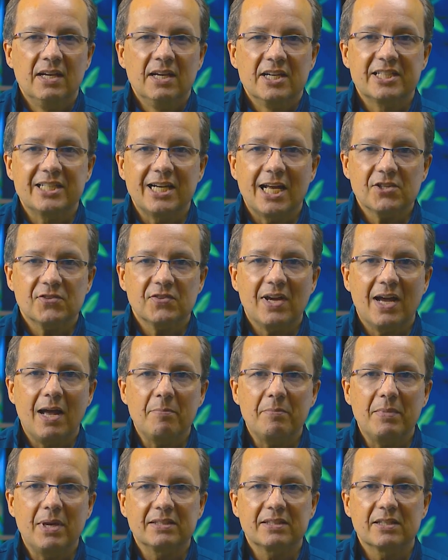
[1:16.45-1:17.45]
Já as
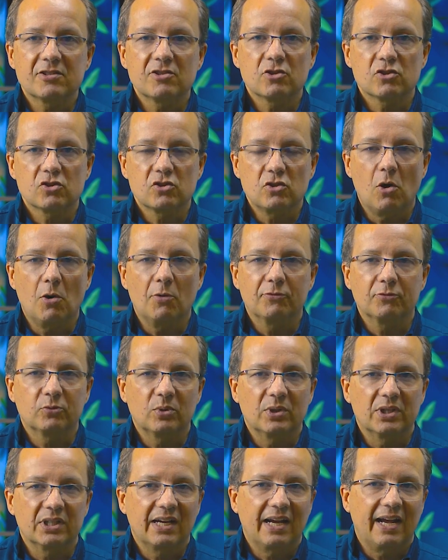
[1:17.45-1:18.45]
ferramentas de
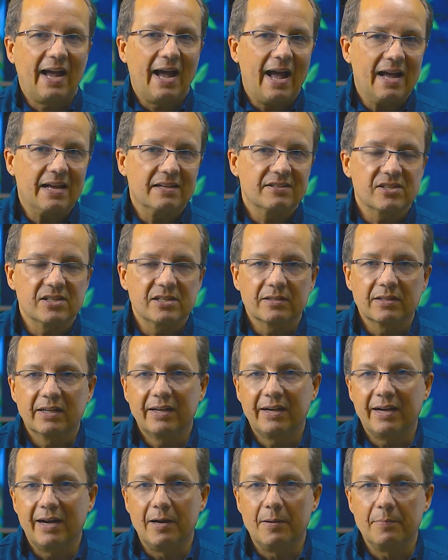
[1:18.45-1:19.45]
software CAD,
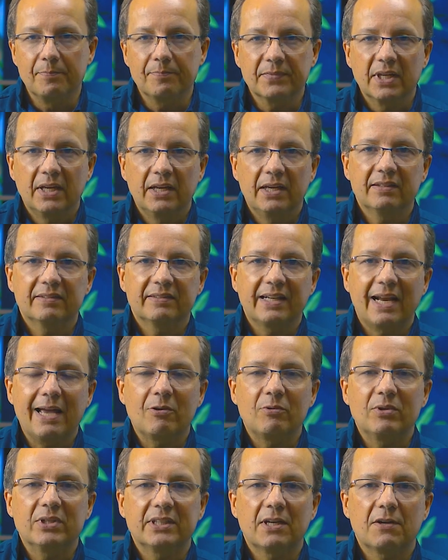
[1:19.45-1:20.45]
CAM
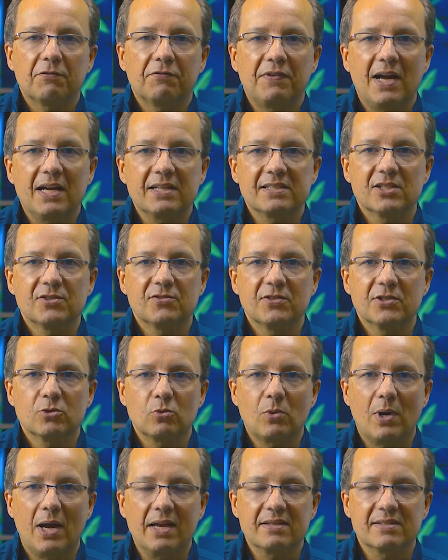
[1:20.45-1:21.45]
entregam interfaces
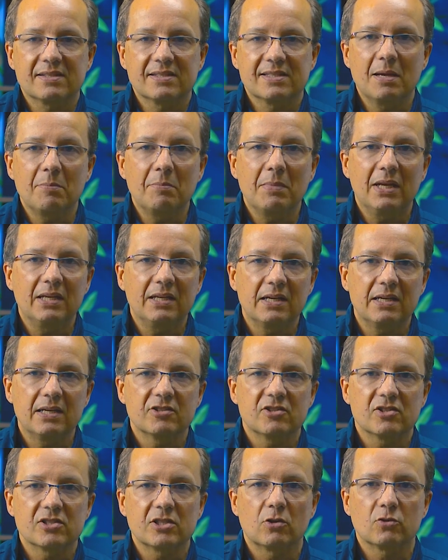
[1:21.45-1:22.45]
visuais
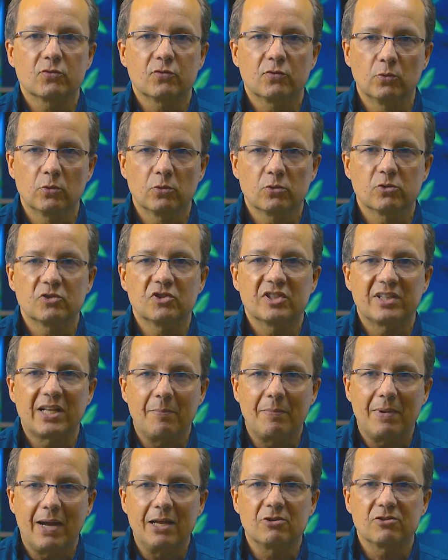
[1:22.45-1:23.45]
semelhantes aos fluxos de
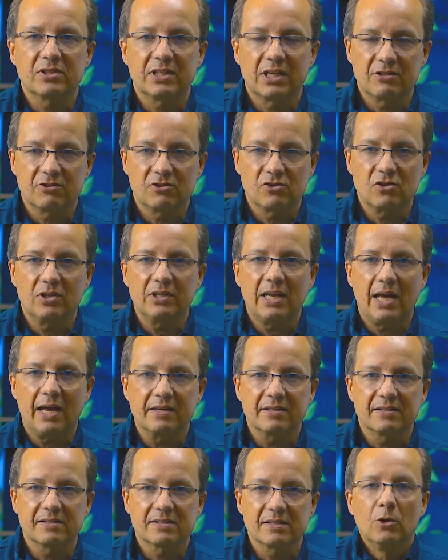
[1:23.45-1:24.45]
trabalhos
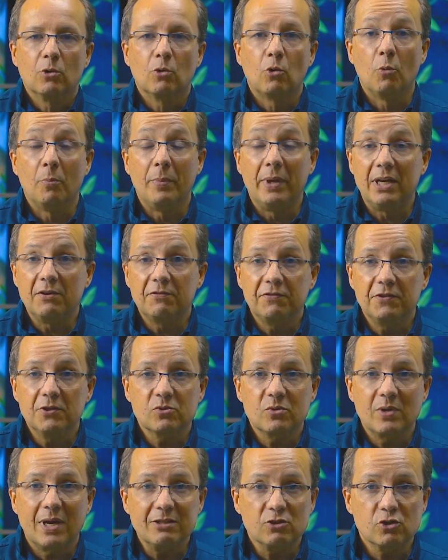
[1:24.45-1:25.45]
tradicionais, com o
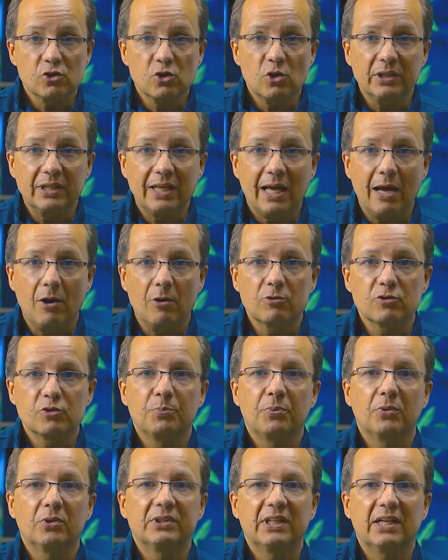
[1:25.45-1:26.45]
benefício adicional de
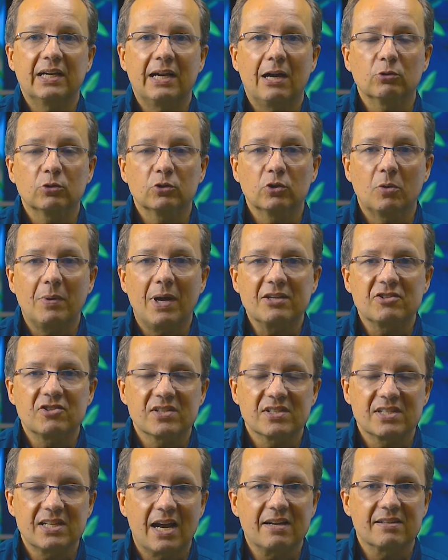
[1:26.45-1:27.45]
poder
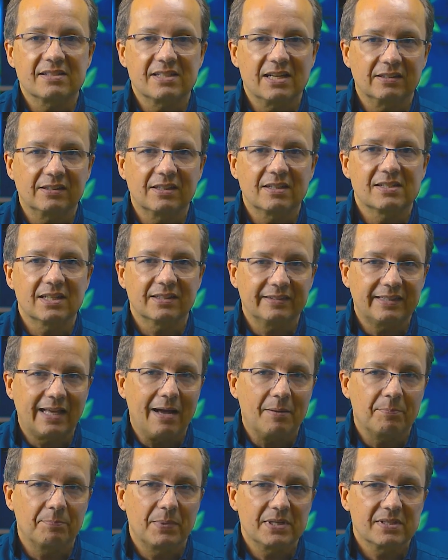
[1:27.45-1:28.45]
automatizar certas
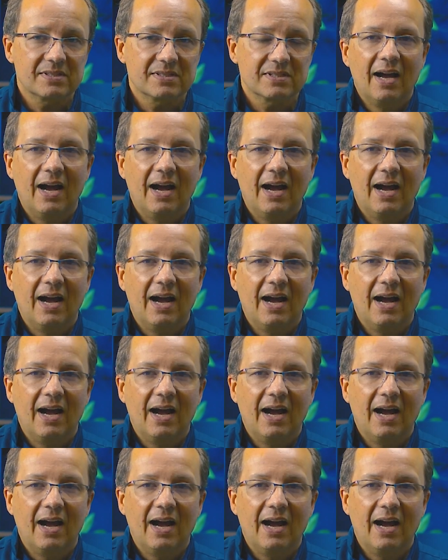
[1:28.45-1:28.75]
etapas,